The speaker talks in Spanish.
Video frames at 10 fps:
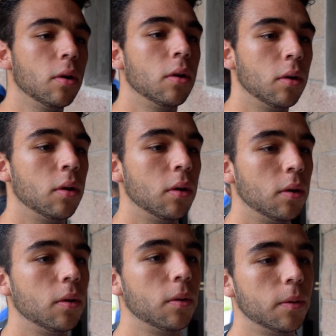¿La parte
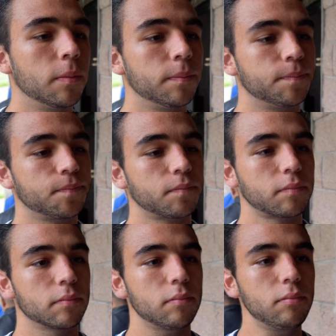táctica cómo va? ¿Cómo la
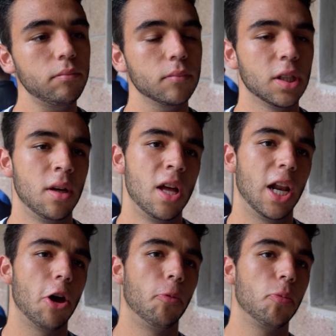ves?
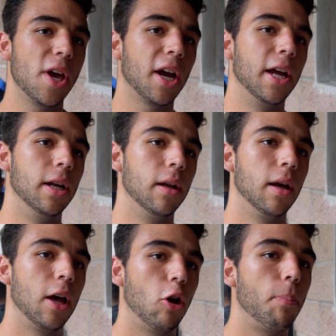La veo muy bien, el,
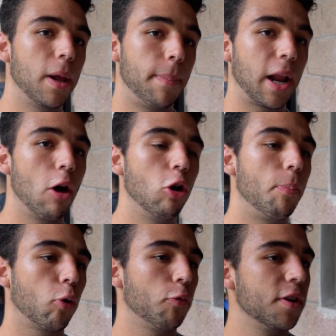el parado de los
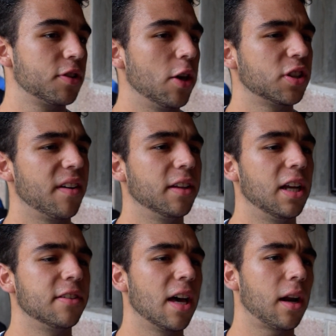profes, ellos van a
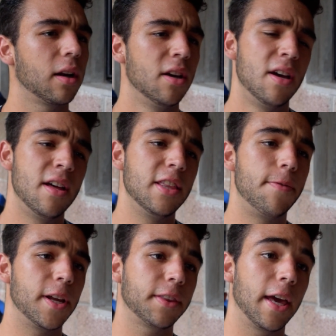analizar
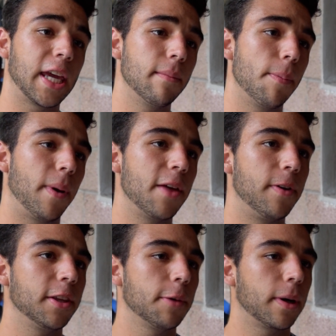diferentes esquemas para
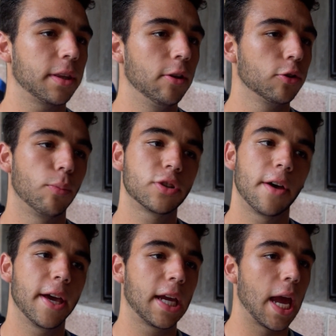diferentes partidos. Vos
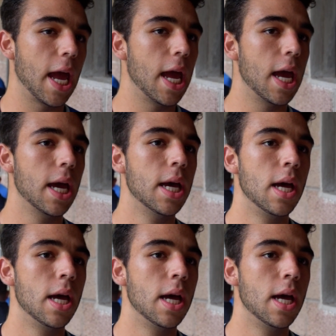sabés que